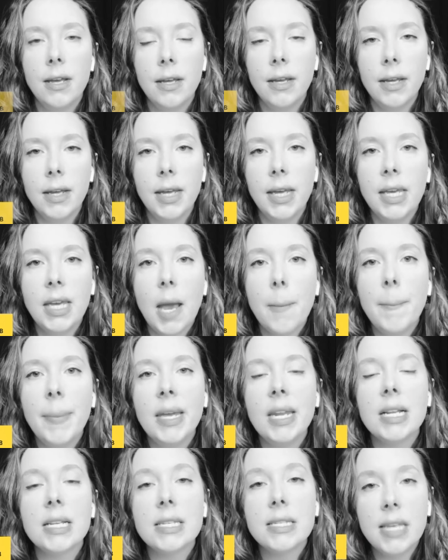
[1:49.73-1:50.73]
em
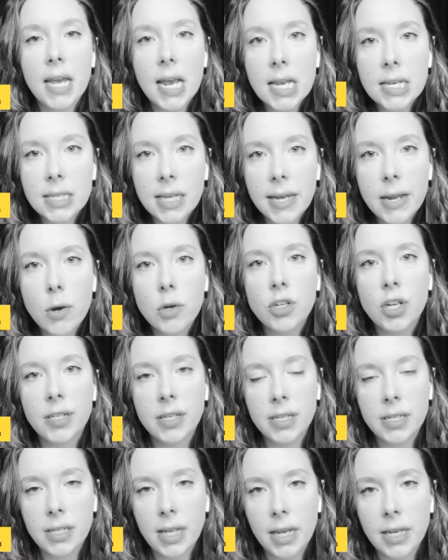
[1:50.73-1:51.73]
apenas seis anos de
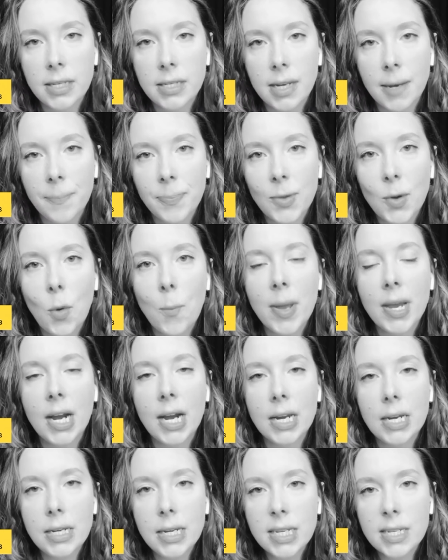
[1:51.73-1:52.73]
existência, o
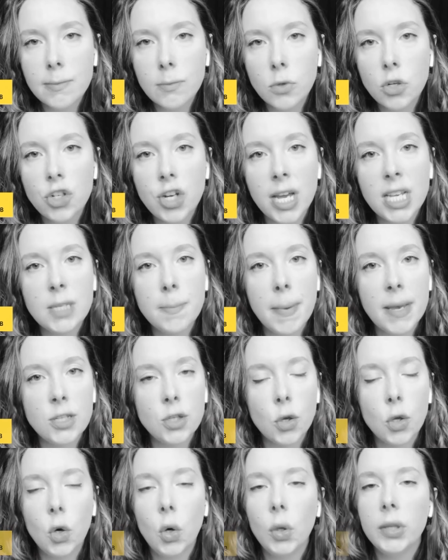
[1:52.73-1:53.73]
mecanismo já
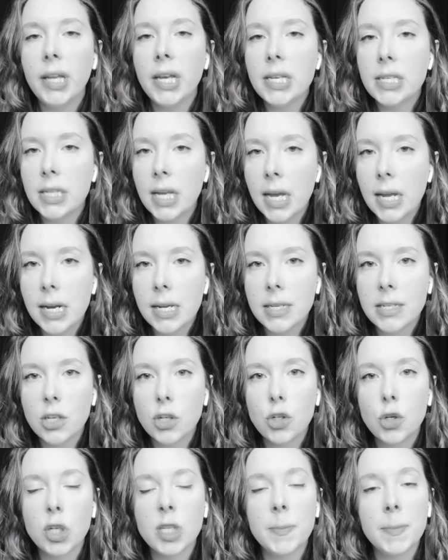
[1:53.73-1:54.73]
inspecionou dezenas de
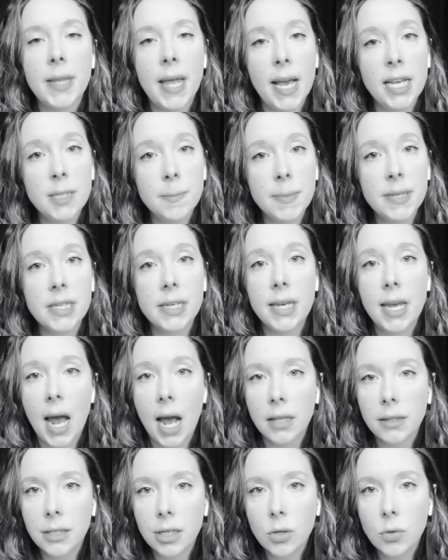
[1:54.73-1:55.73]
hospitais
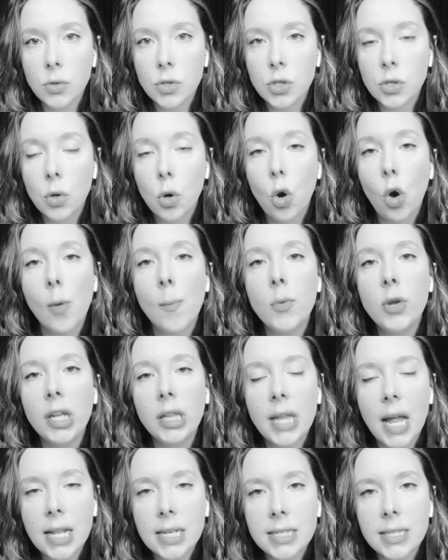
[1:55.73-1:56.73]
psiquiátricos,
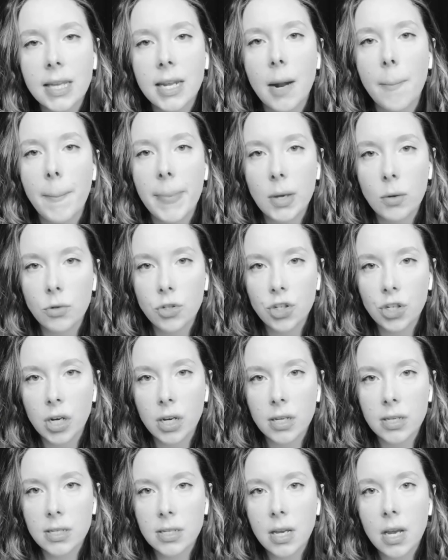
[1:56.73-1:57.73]
comunidades
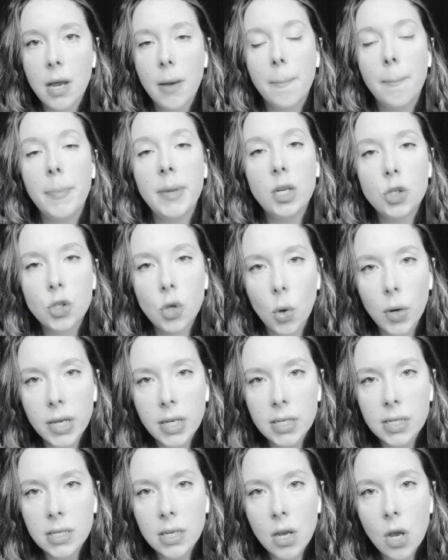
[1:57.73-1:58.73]
terapêuticas,
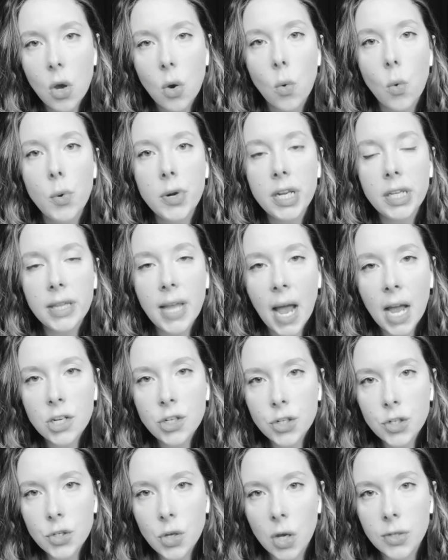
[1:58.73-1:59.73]
prisões, unidades
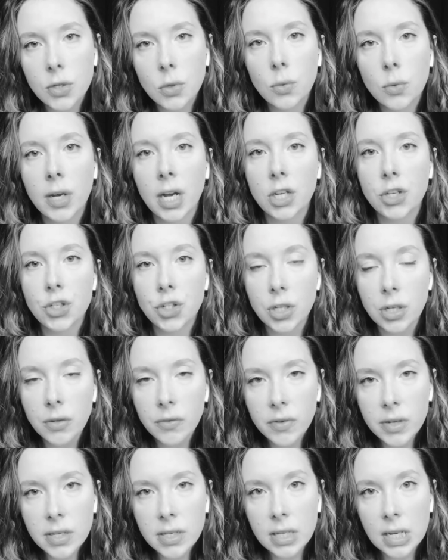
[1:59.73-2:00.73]

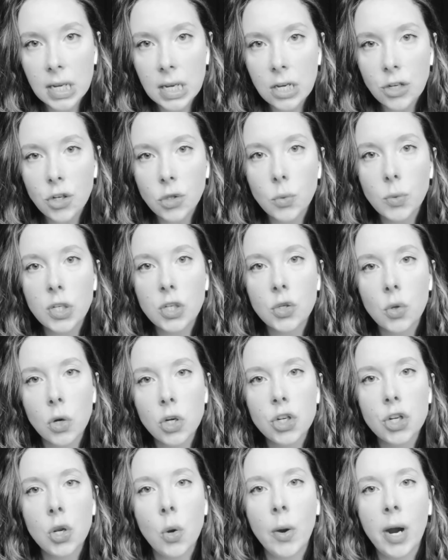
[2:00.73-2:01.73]
socioeducativas e instituições de
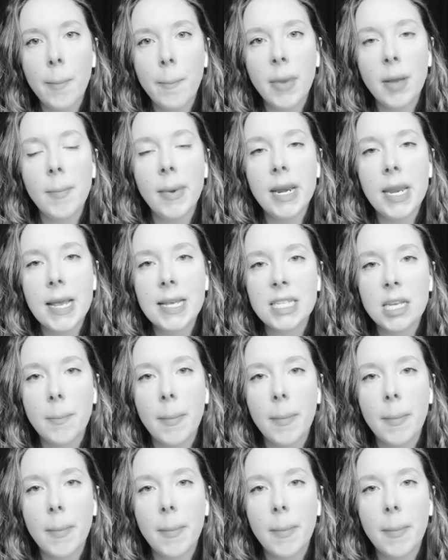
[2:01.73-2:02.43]
longa permanência para